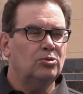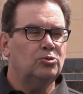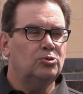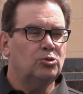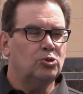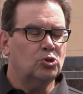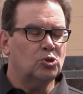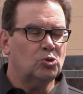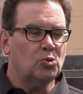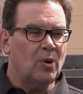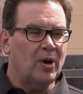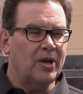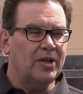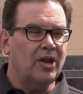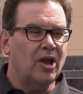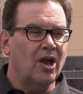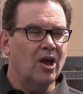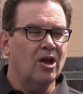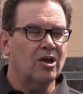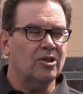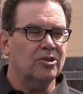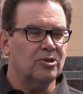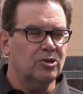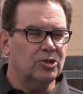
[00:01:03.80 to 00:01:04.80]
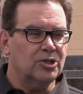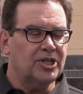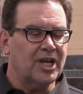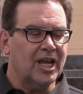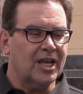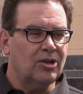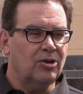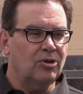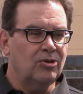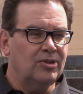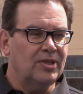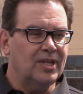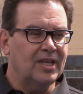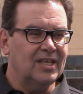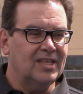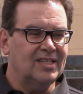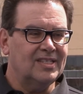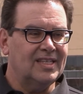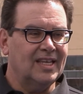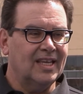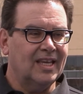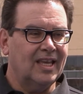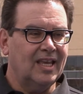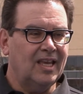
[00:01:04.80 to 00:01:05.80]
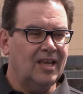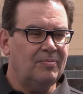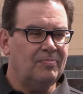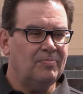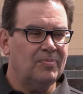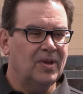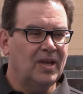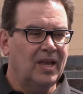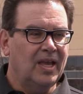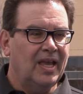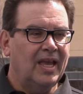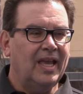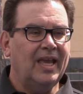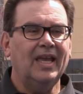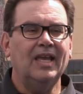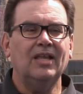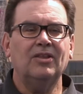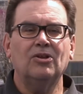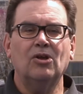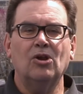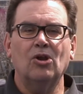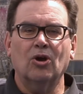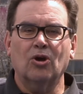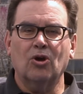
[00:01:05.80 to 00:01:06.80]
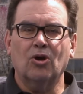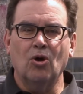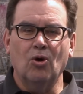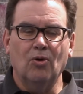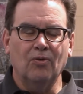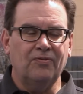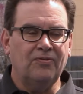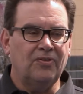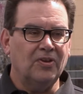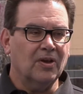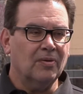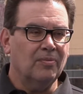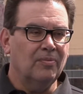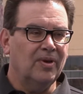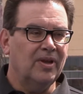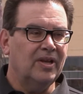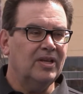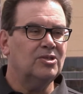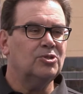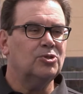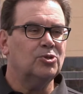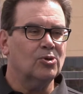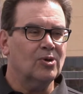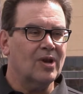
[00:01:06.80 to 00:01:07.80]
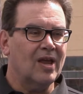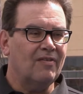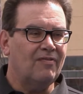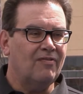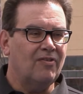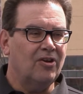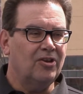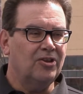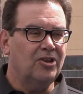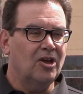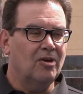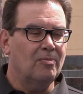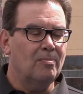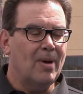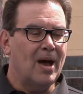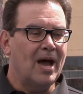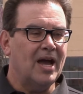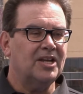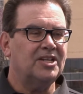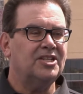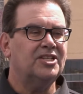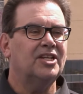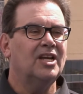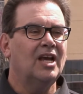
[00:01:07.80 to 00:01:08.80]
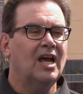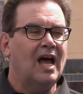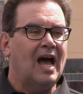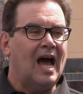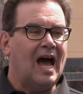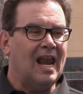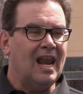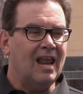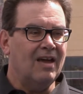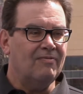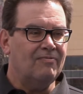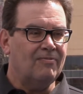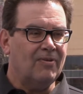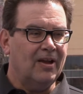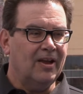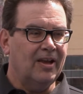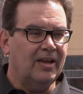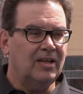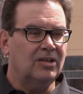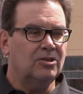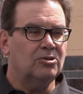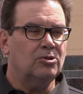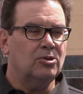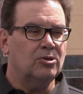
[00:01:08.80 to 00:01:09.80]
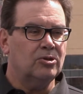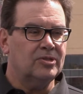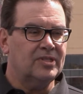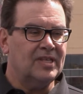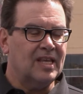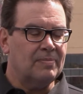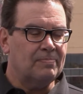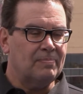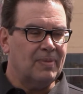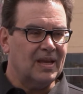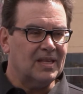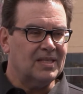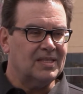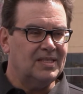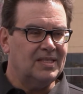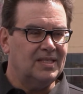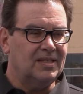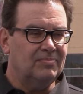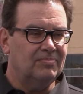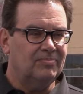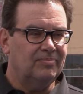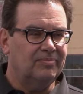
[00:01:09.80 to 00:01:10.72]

du soigneur de chacune des équipes et de le confirmer sur la feuille de match à la fin de cette partie.